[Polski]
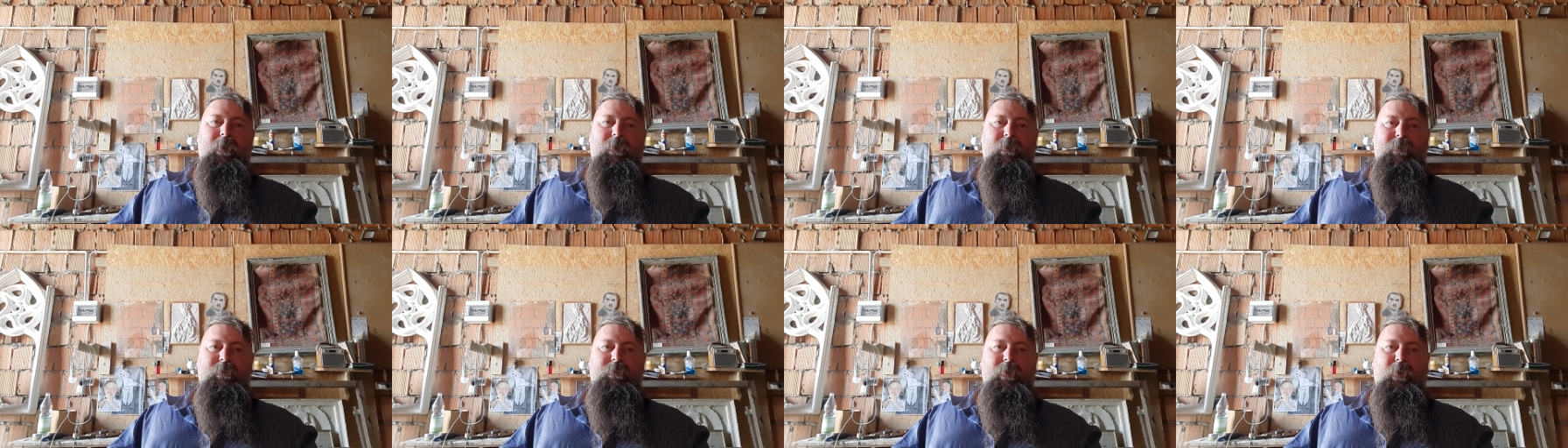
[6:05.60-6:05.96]

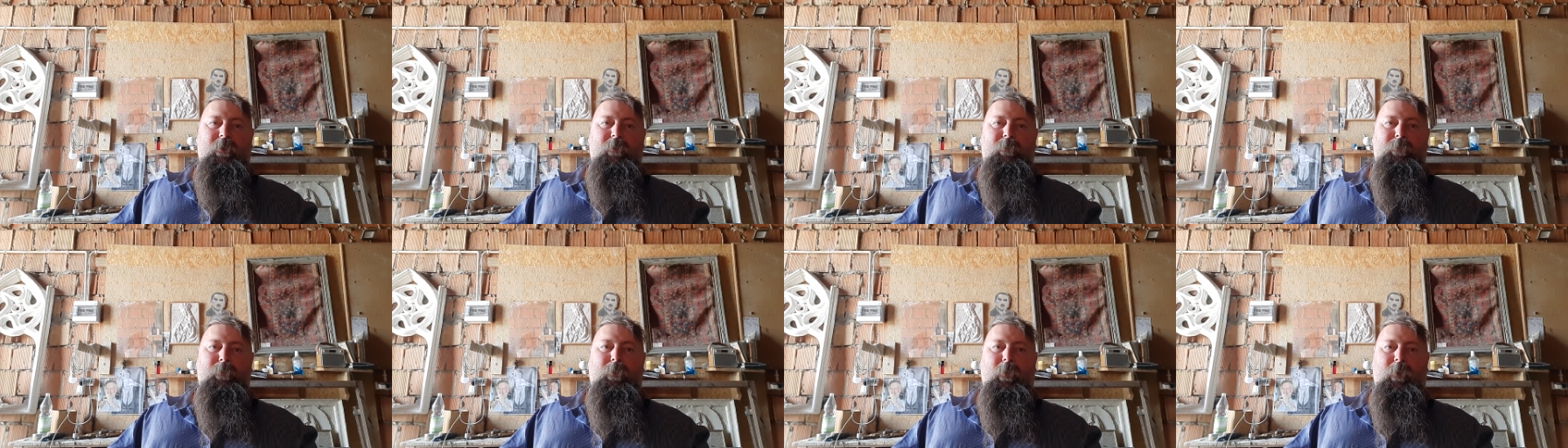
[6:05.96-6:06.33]

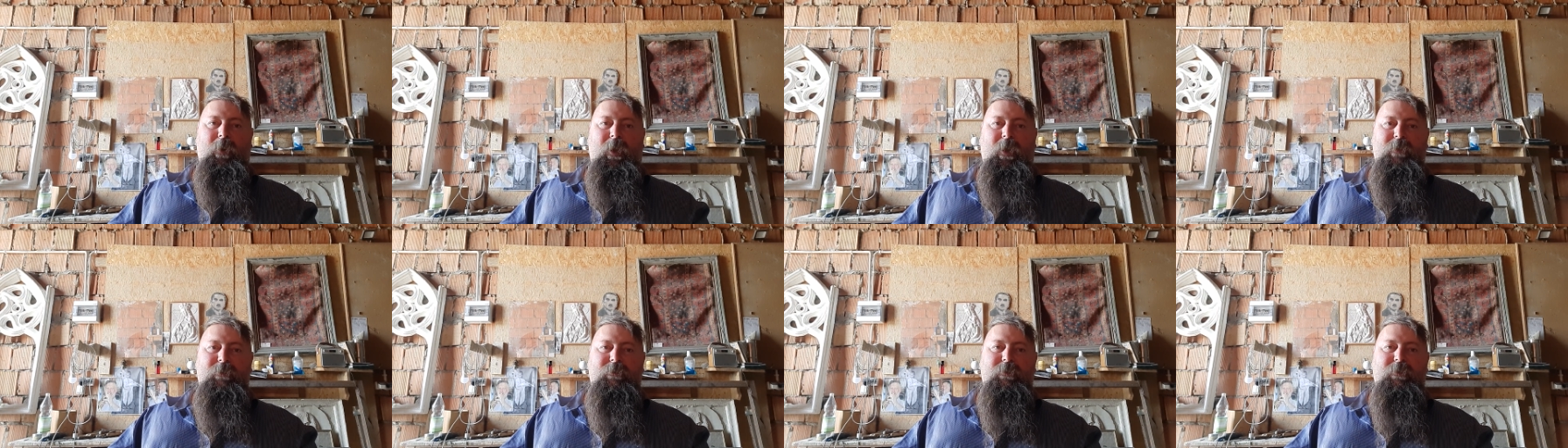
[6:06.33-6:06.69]
Są
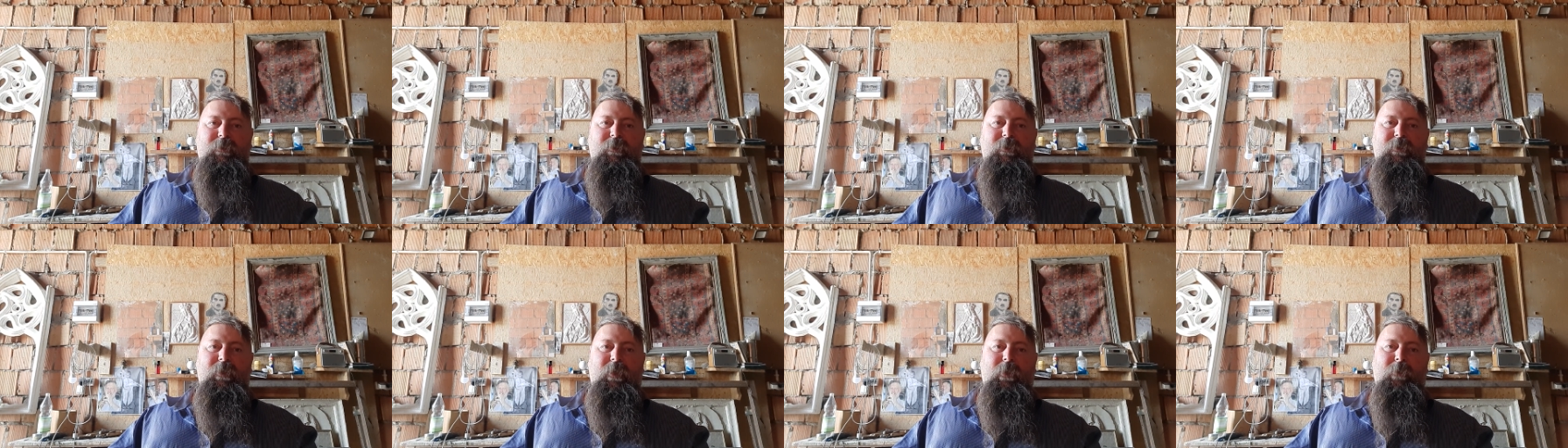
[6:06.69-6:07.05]

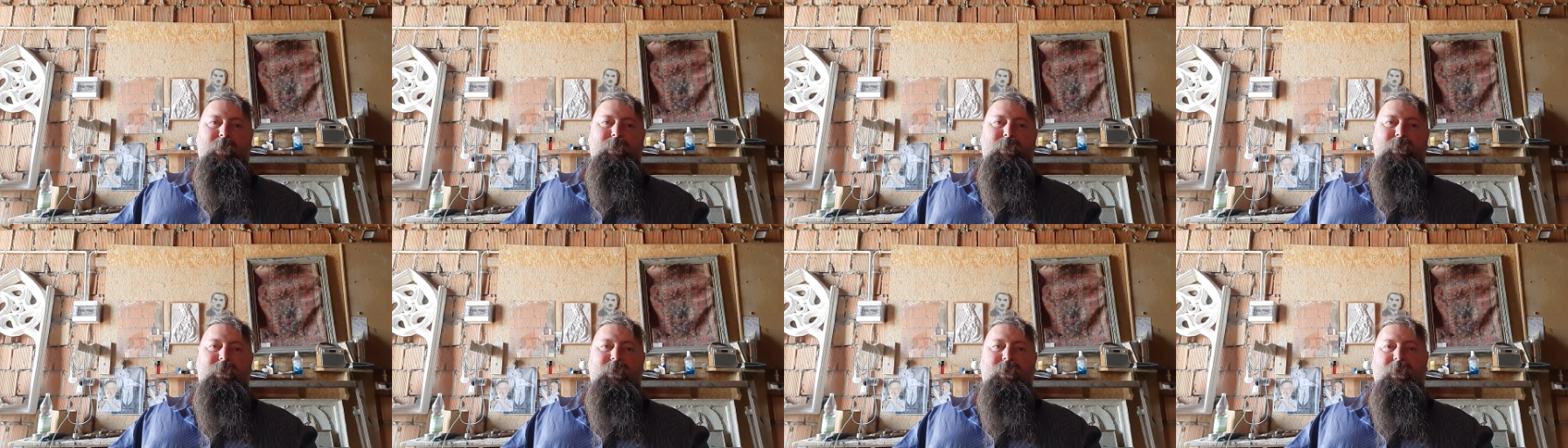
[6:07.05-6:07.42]
Polacy,
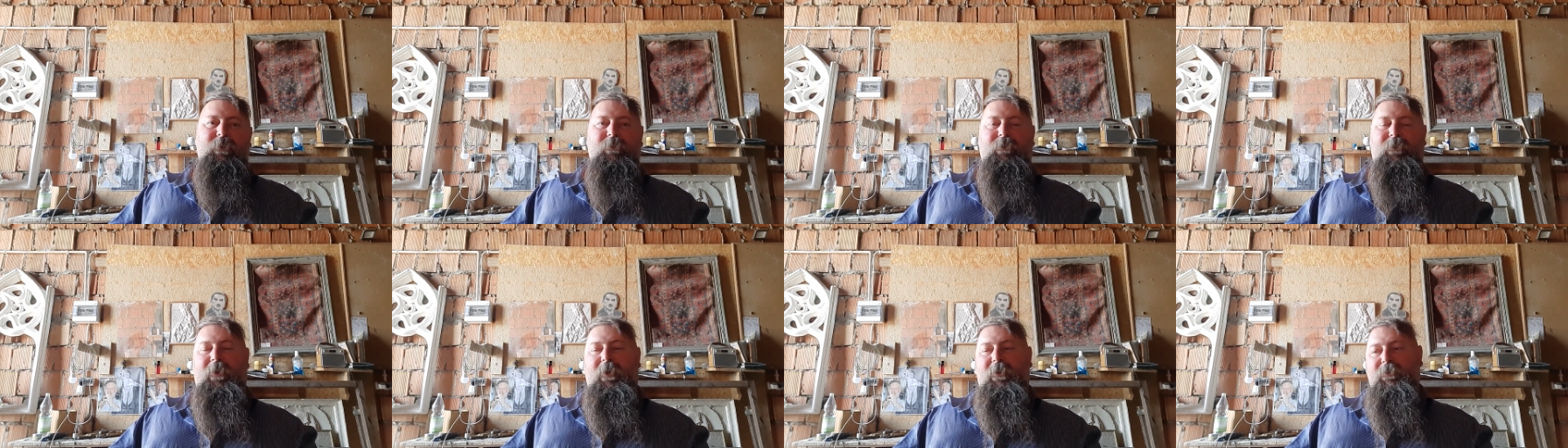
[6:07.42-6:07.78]

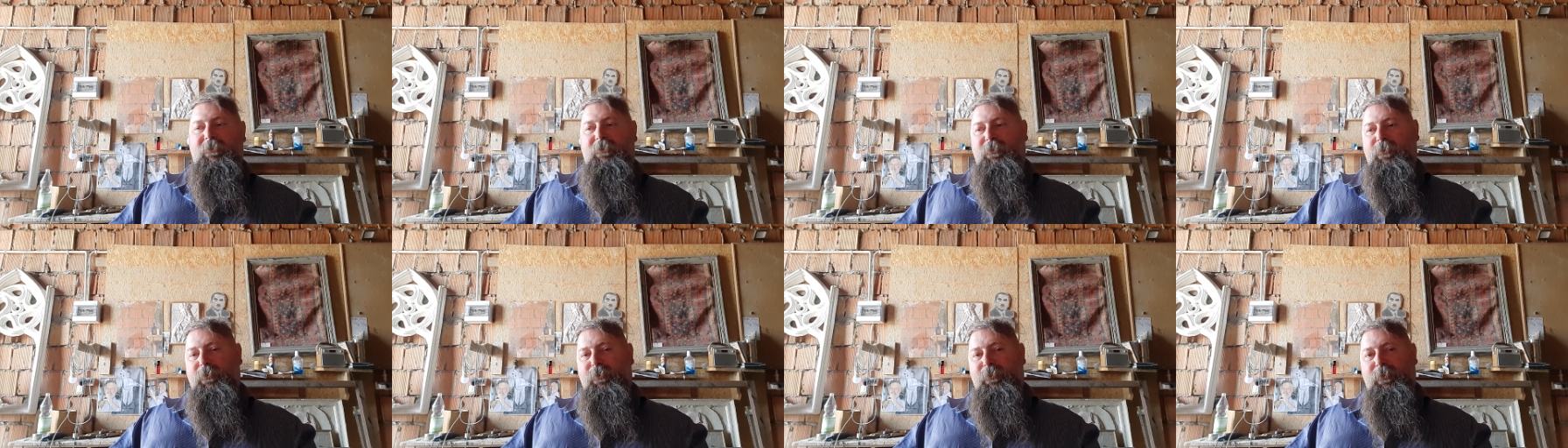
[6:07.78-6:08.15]
Niemcy,
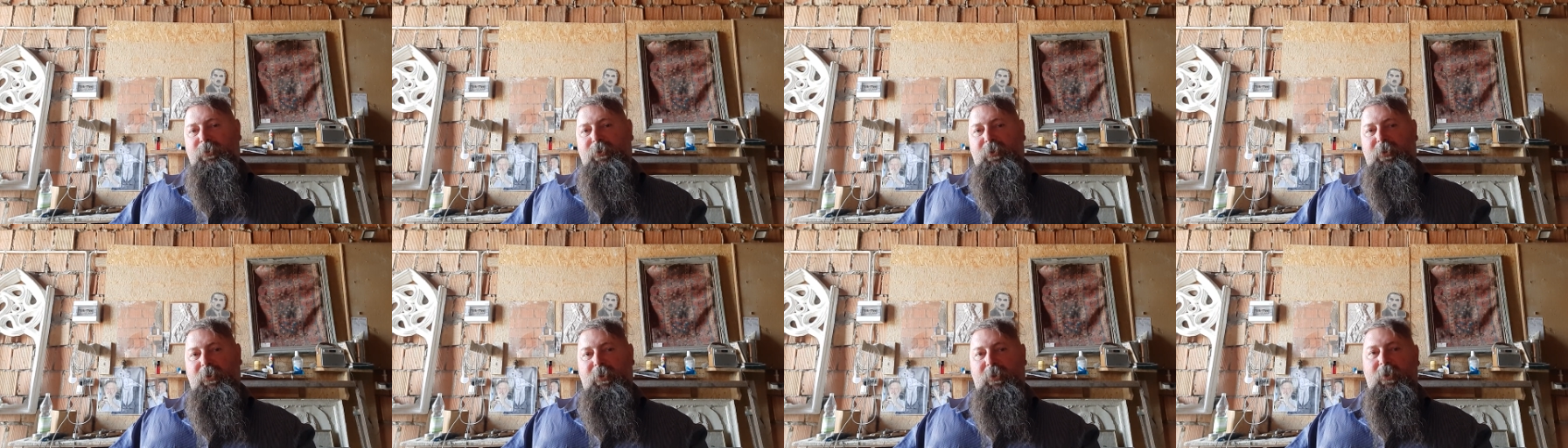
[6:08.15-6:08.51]

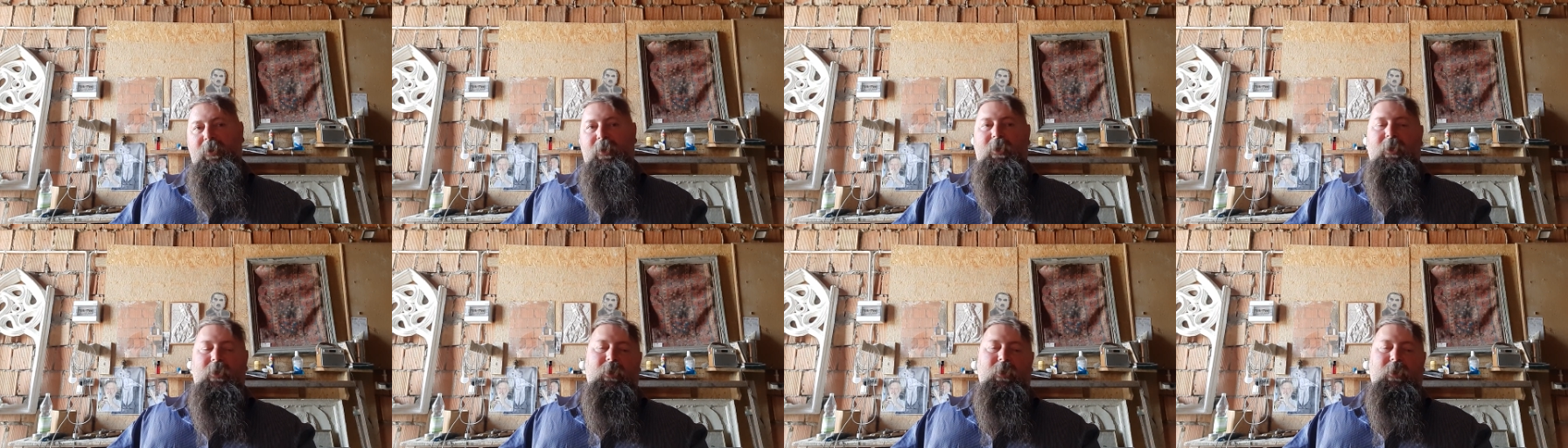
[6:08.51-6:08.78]
Francuzi,